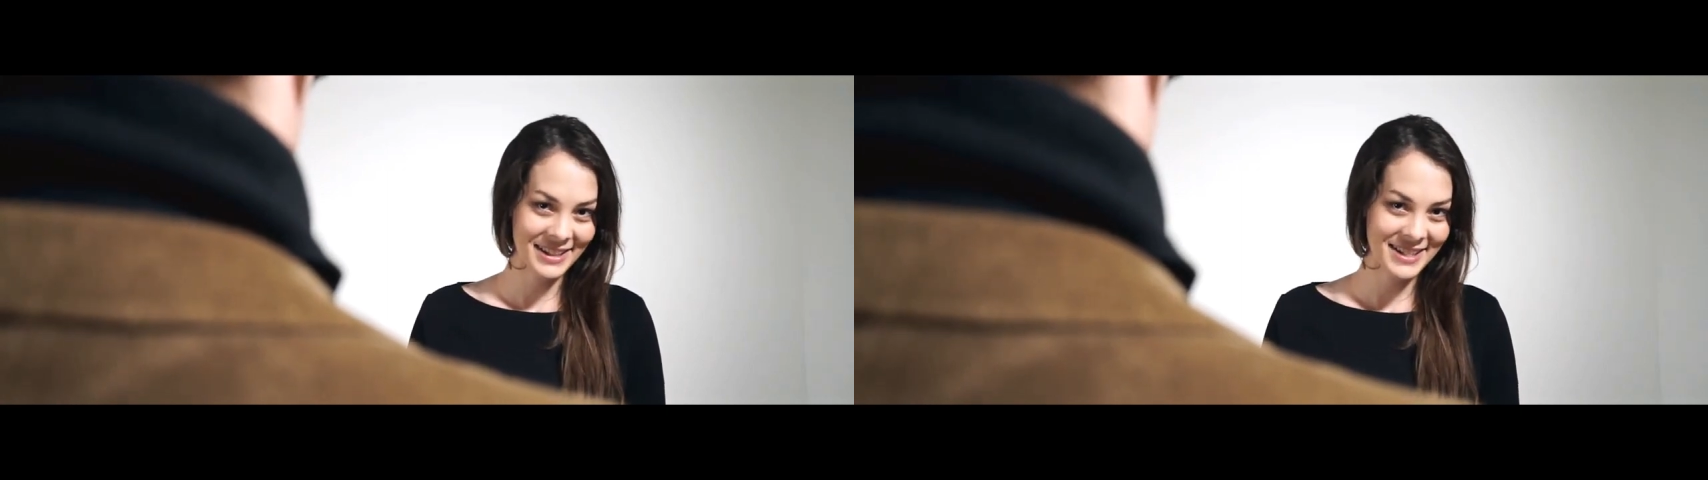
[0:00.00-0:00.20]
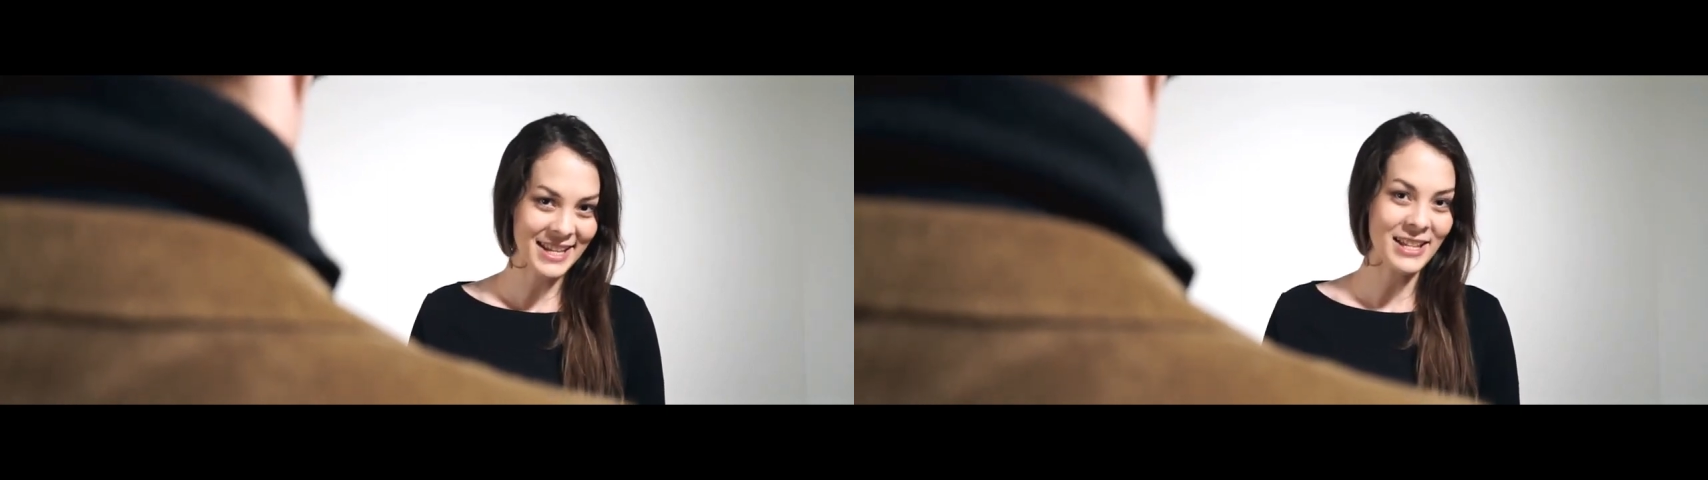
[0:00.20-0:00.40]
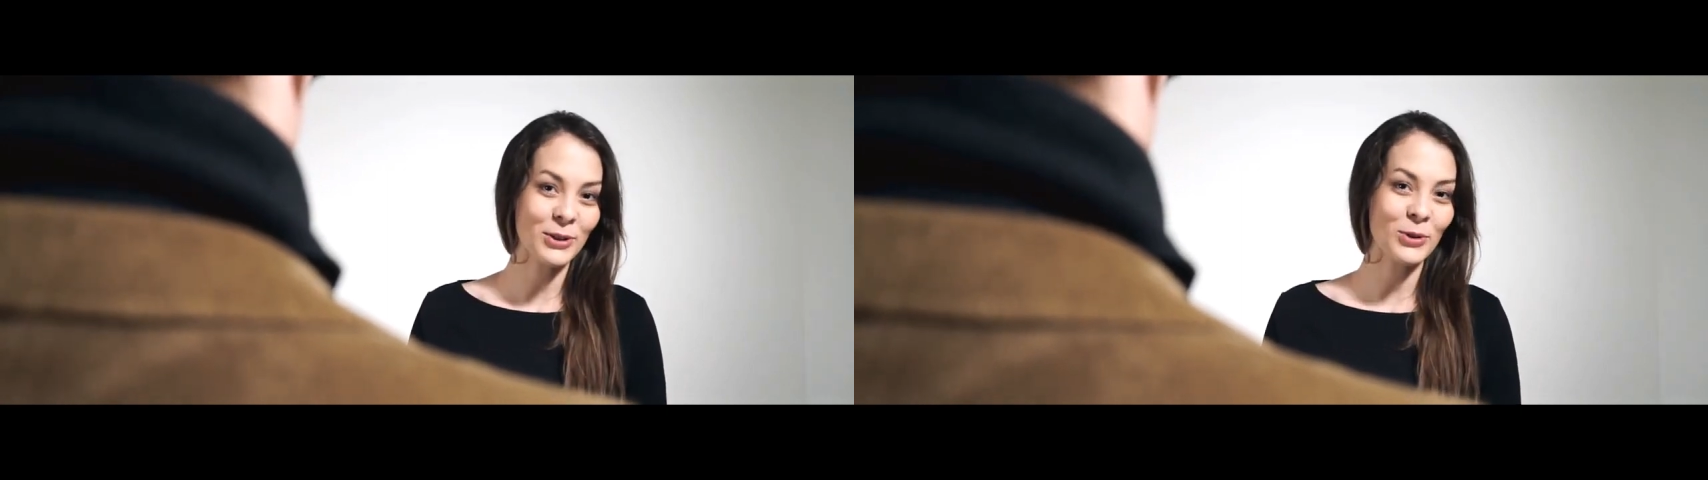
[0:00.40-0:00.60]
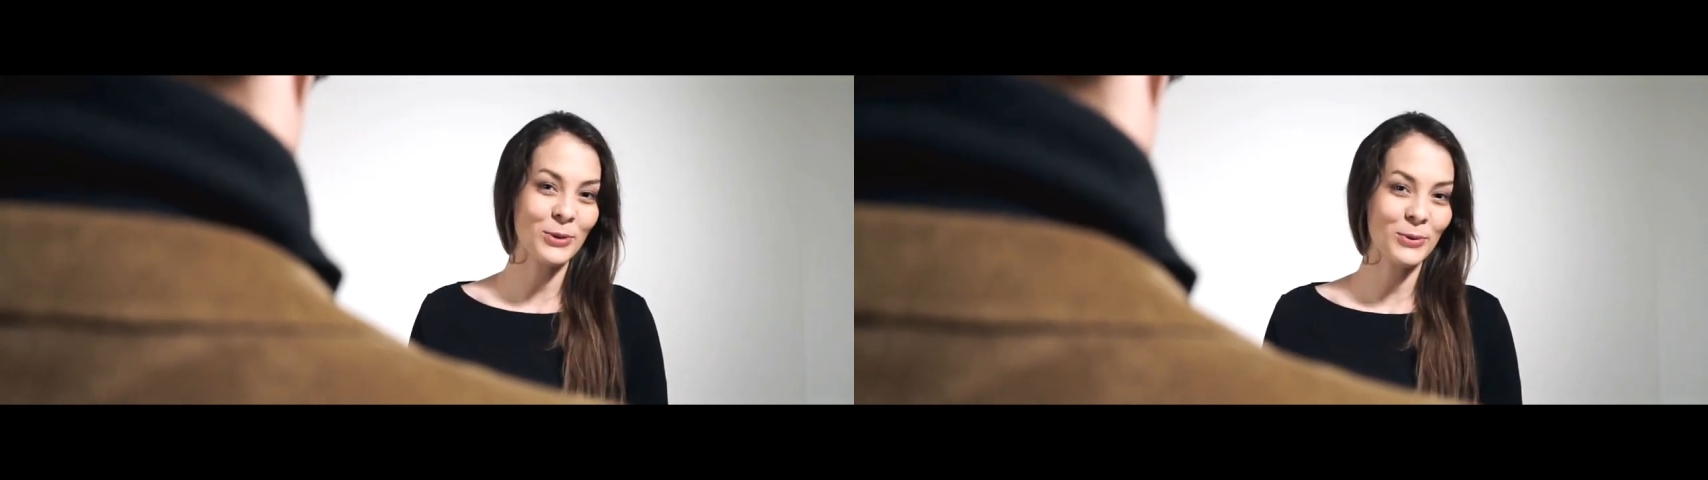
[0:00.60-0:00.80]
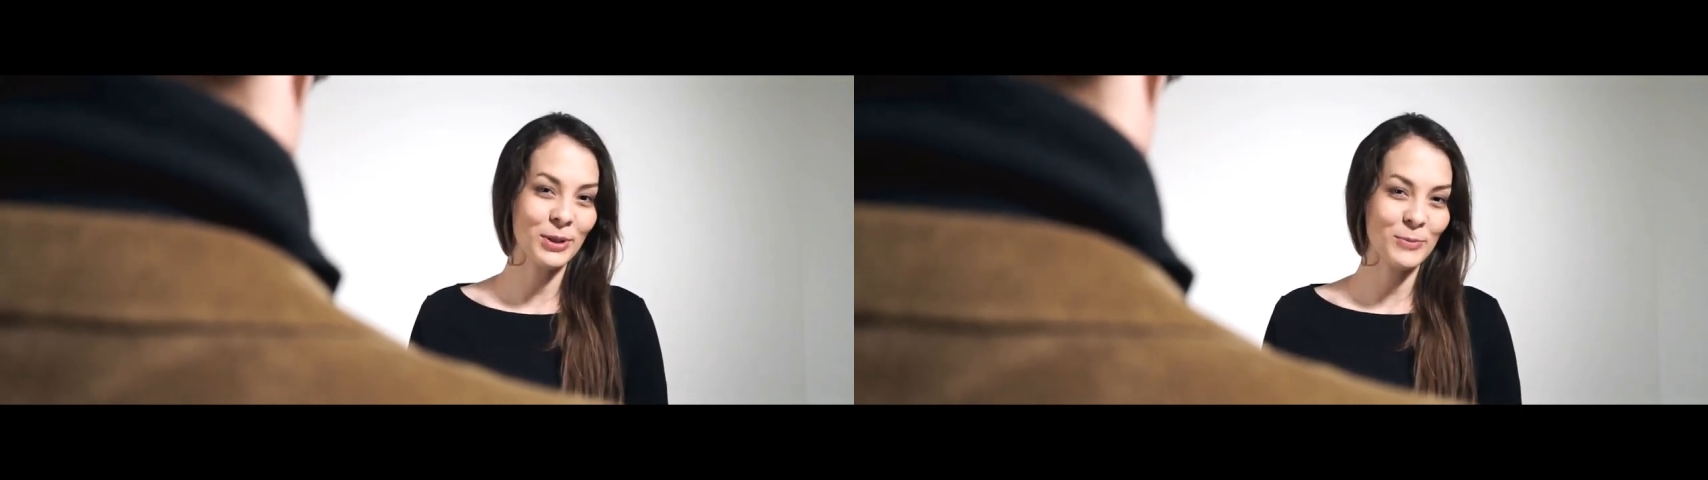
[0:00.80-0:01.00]
Саня только
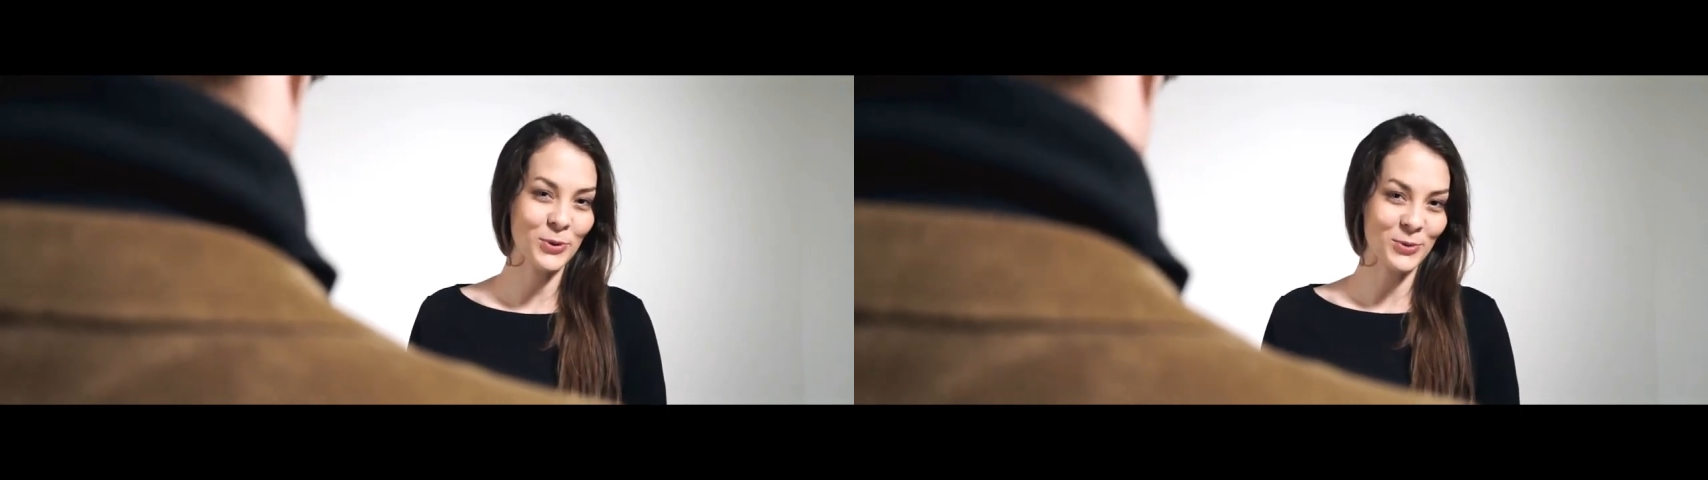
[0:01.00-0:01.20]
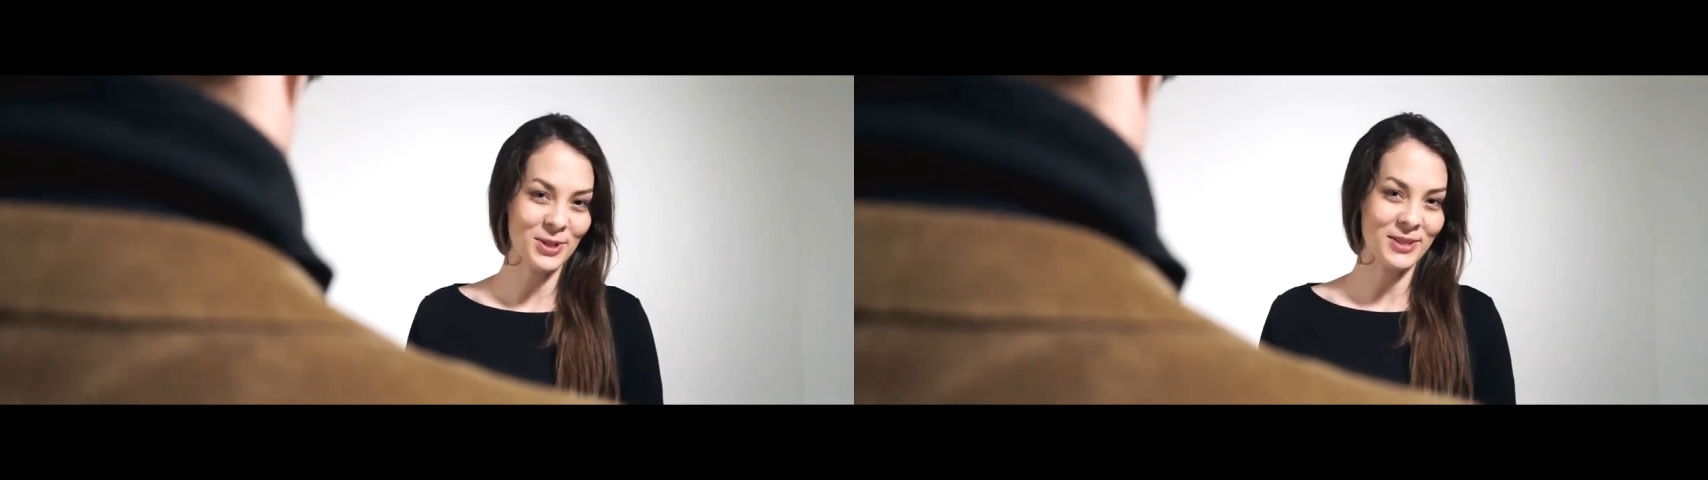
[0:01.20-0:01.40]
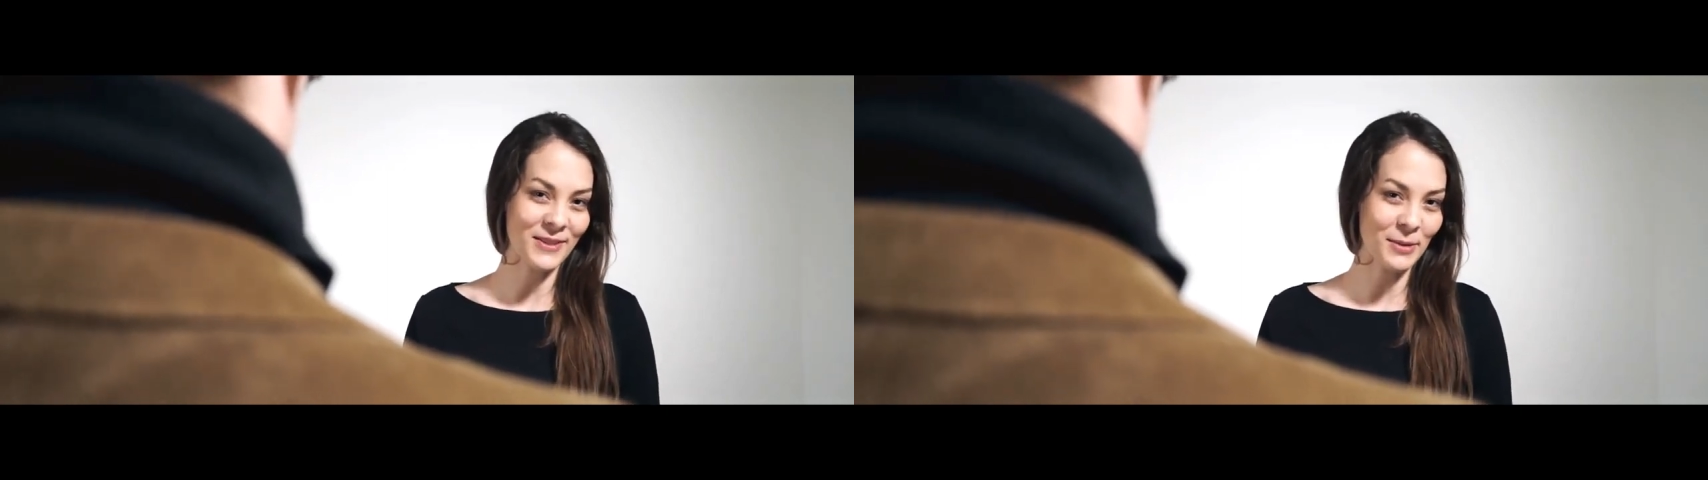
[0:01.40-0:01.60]
улыбнулся своей